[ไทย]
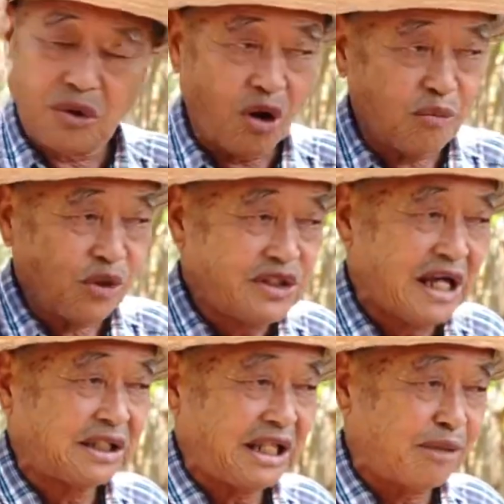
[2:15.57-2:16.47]
ของบริ
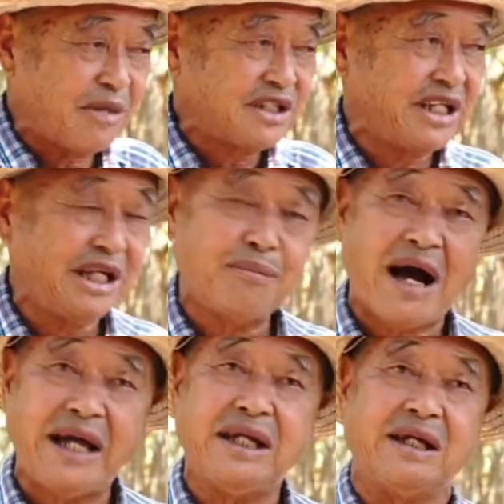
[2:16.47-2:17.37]
ษัทติดมาสี่
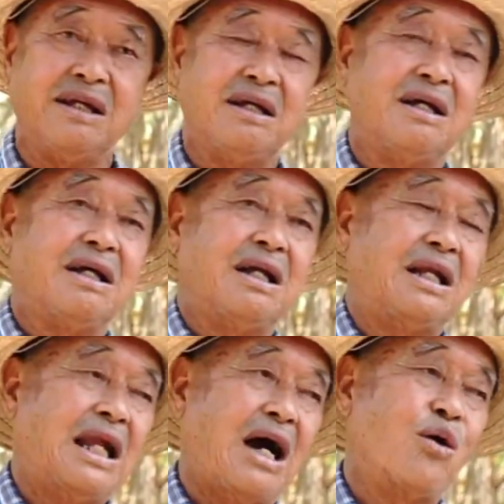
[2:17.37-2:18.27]
ใบ
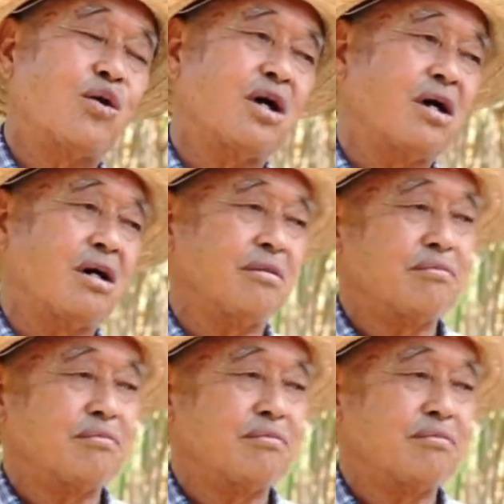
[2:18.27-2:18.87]
เราก็